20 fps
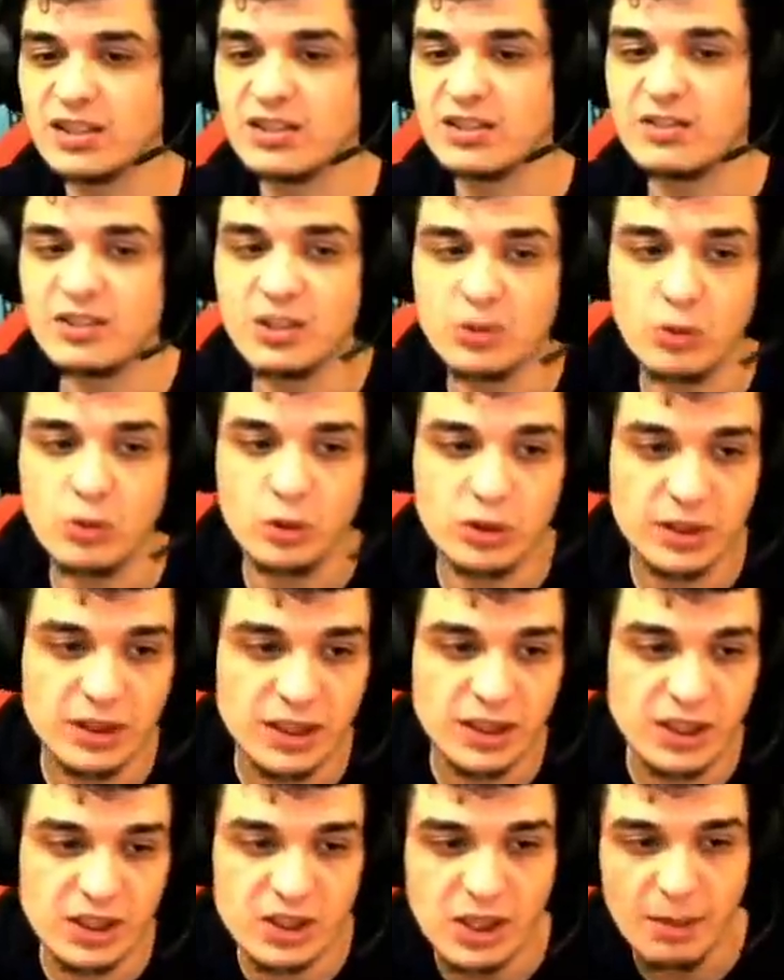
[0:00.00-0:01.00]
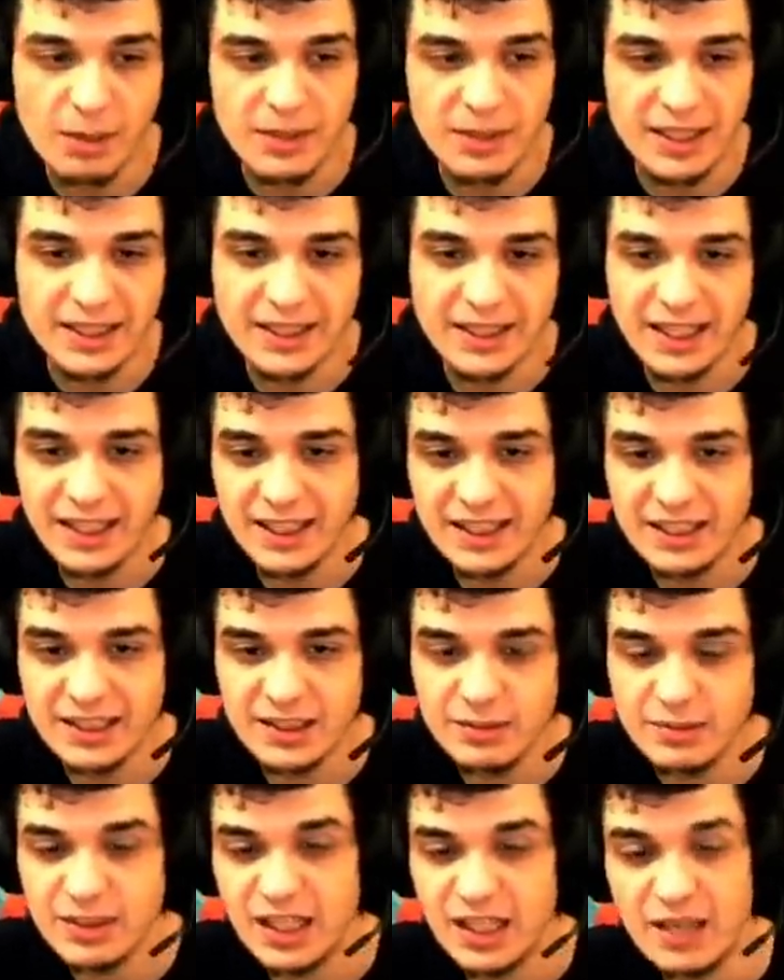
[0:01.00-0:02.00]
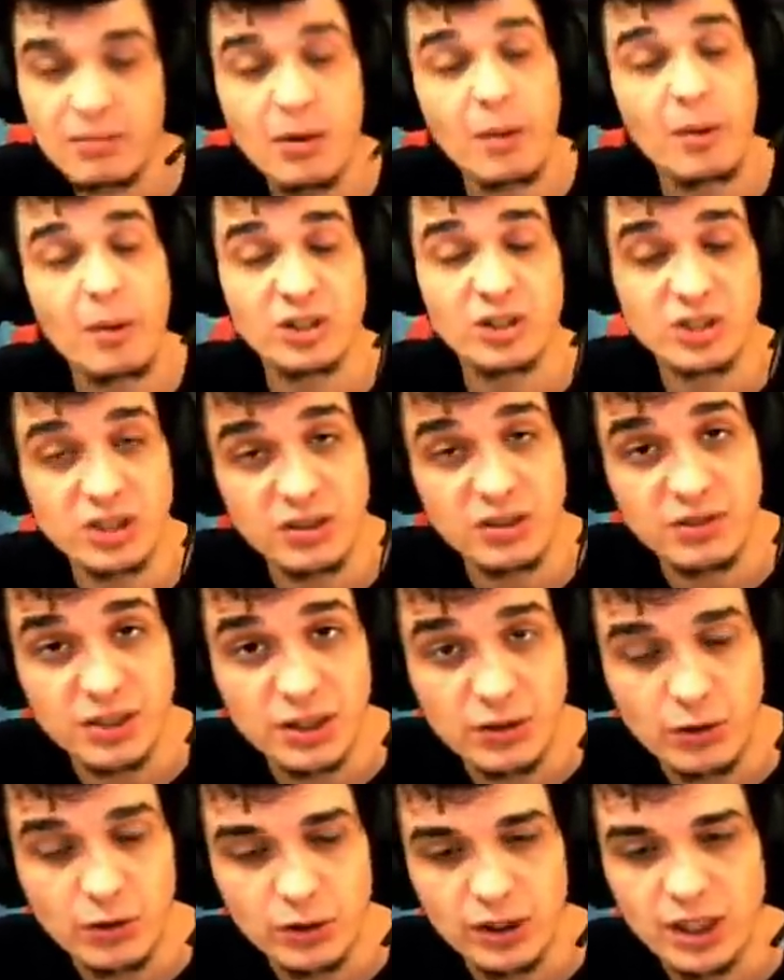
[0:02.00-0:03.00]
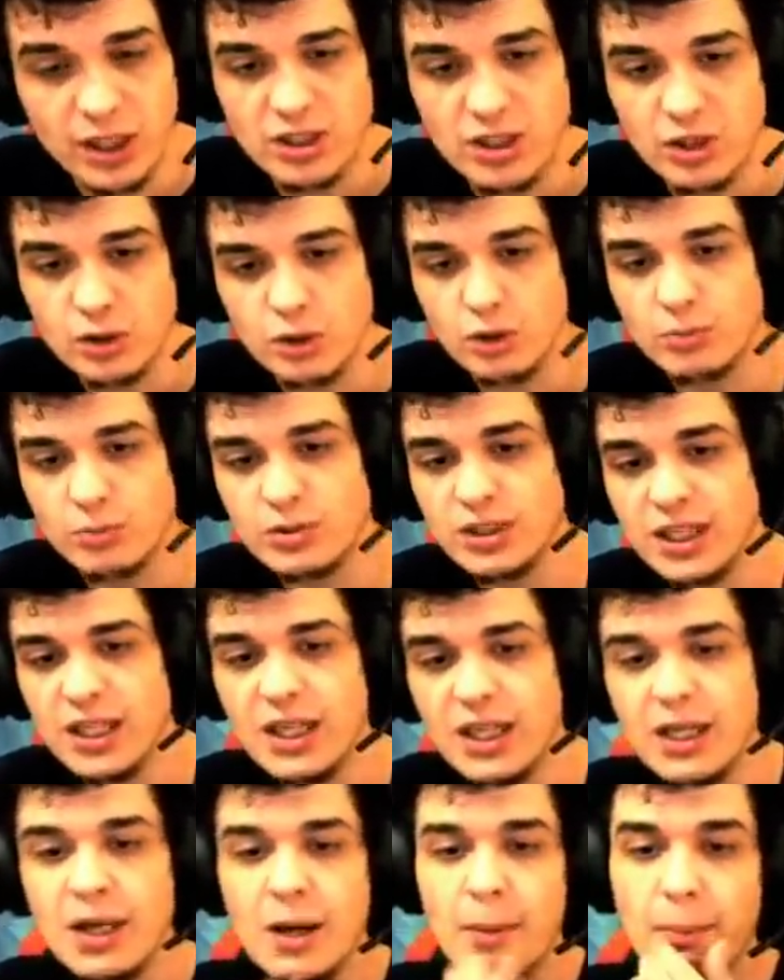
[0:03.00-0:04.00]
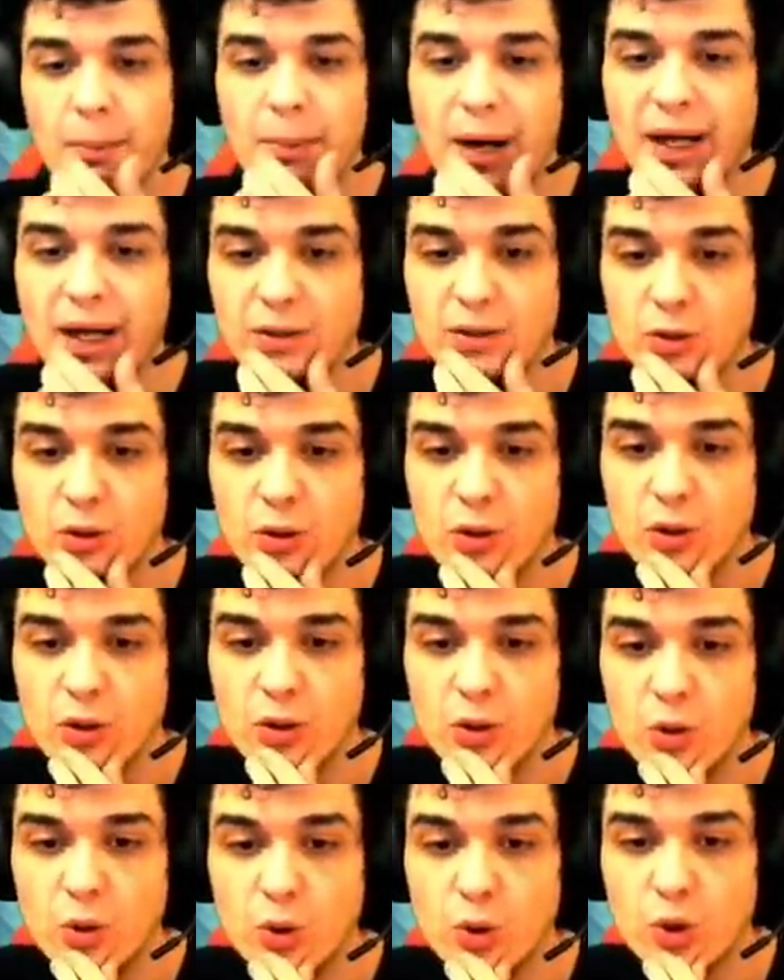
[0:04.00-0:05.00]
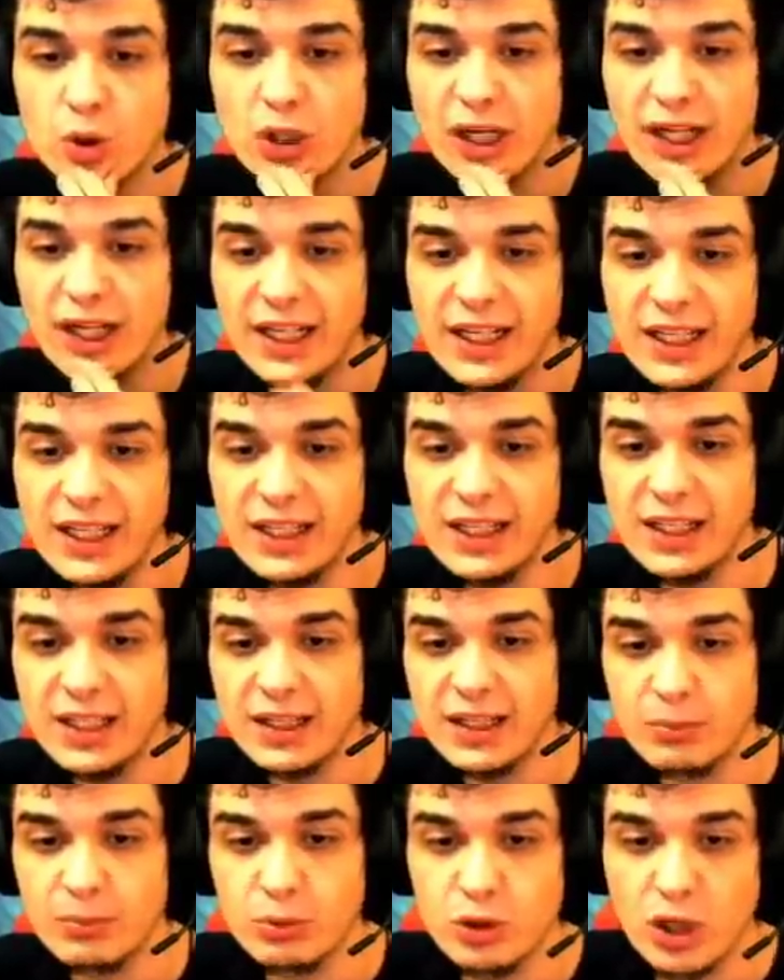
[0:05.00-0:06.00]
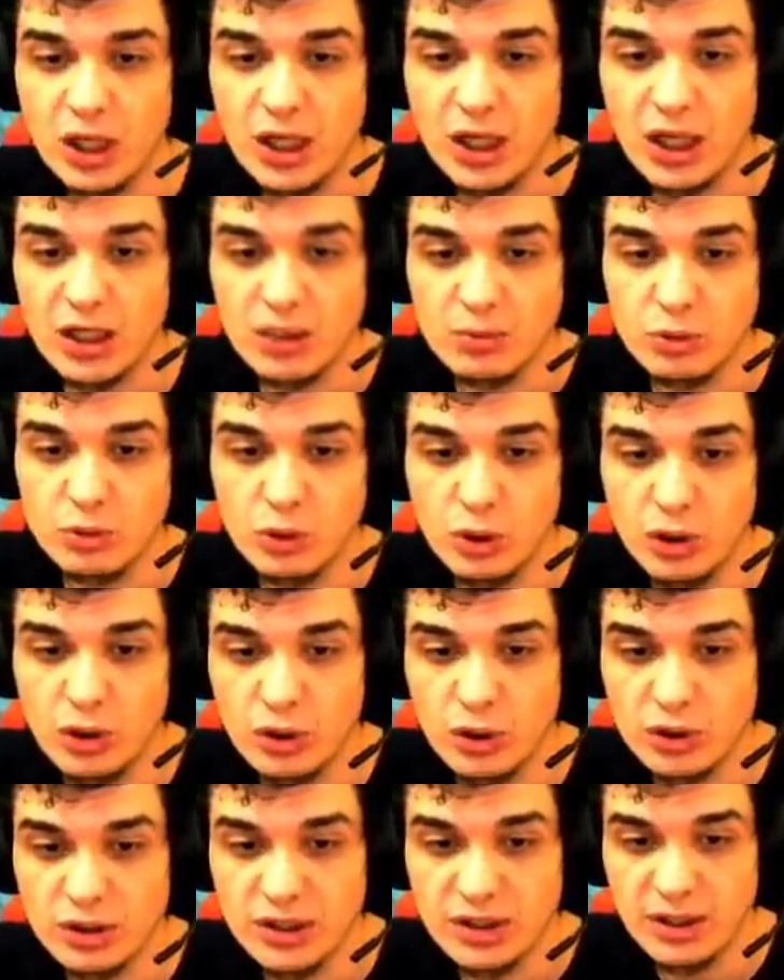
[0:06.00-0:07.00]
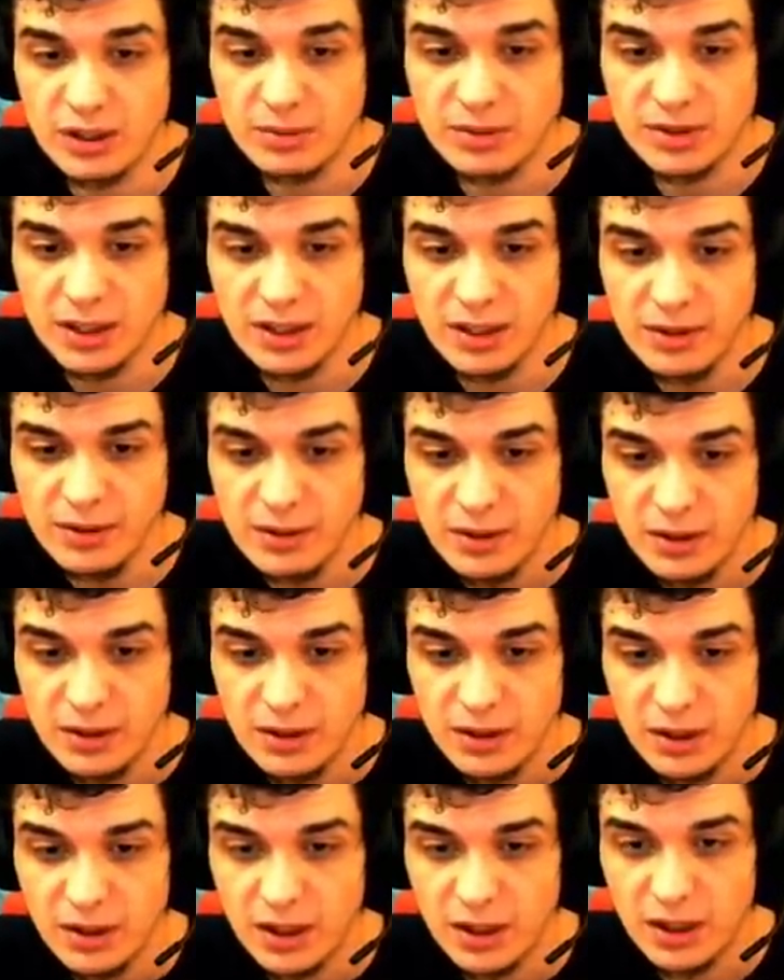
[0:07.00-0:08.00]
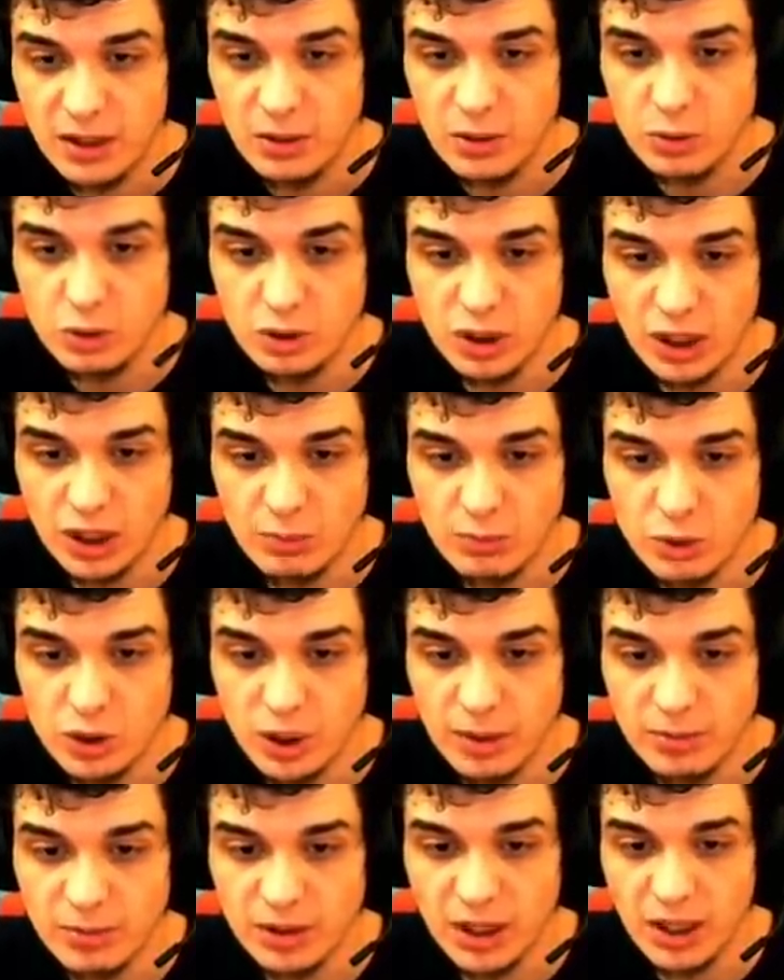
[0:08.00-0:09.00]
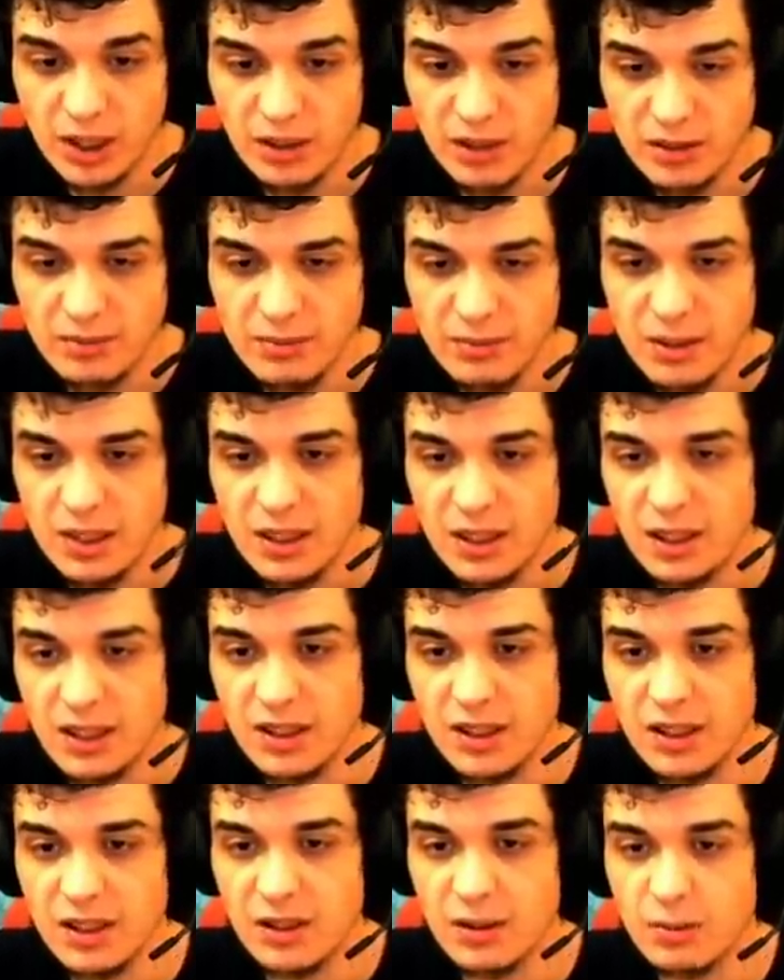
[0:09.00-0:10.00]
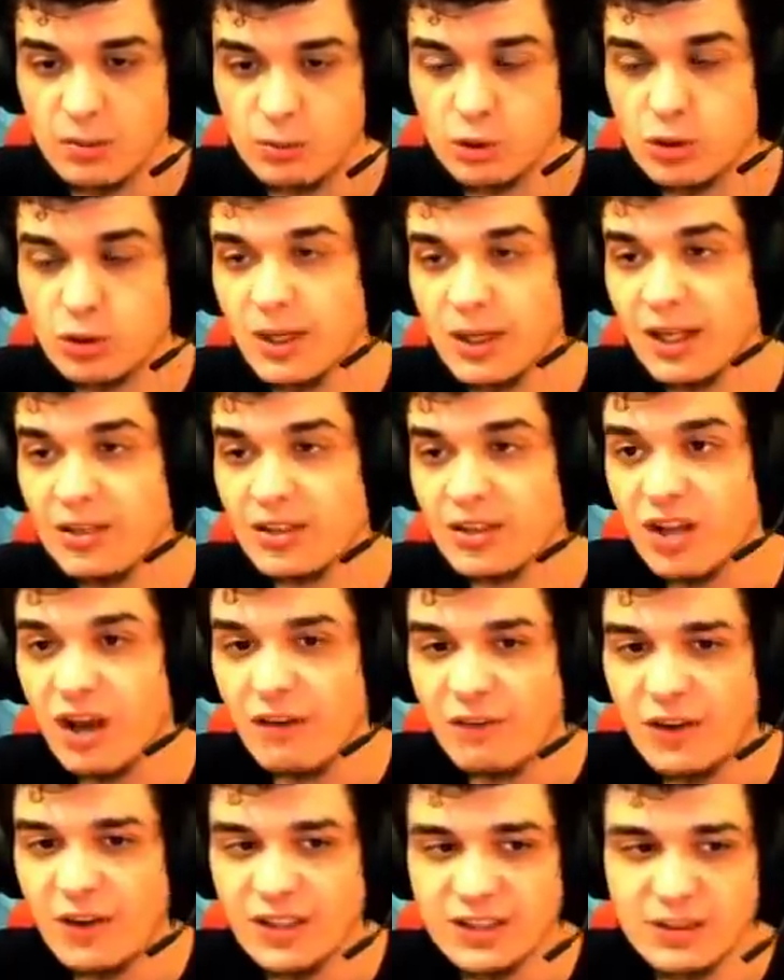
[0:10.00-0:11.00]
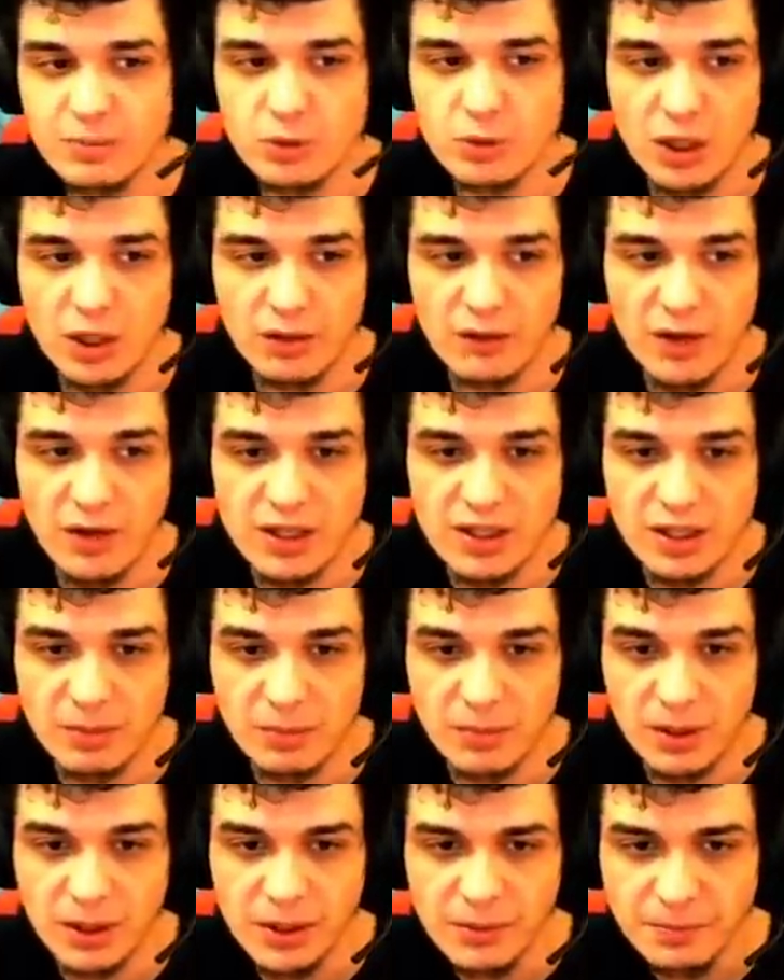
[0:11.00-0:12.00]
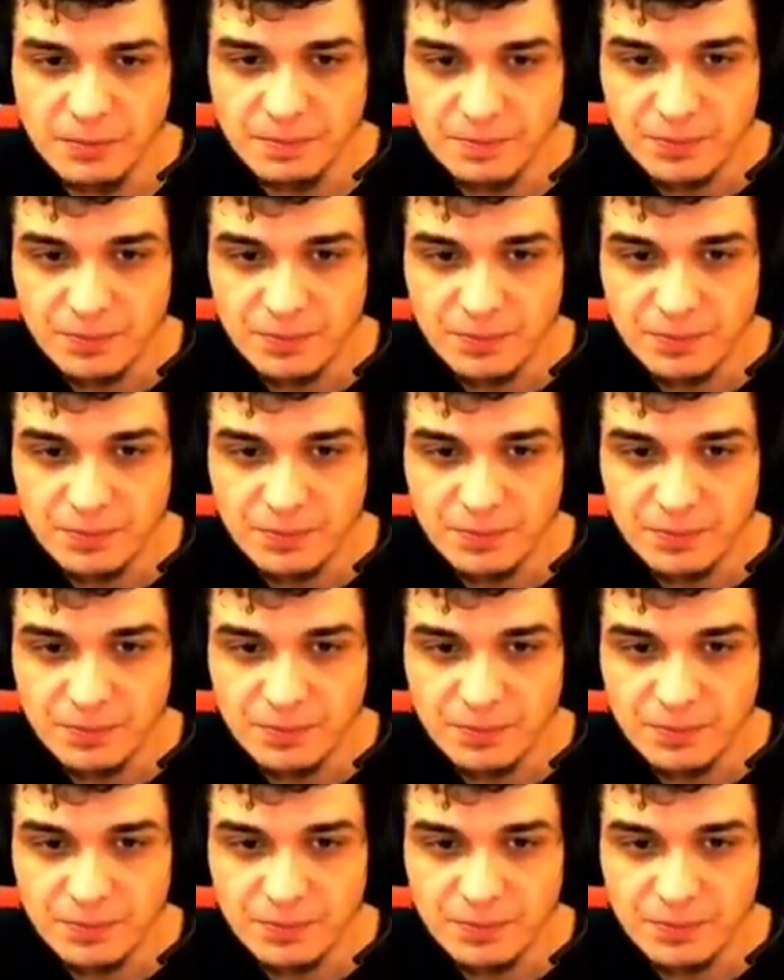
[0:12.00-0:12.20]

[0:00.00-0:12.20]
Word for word: Twitter kodları da gireceğim. Bir iki tane girdim deneme amaçlı Twitter kodlar çalışıyor mu diye. Ben e, üç tane bıçak aldım şöyle göstereyim size. 3 e, ee, tane bıçağımı da aldım. E, muhtemelen daha fazla bıçak verecek bana.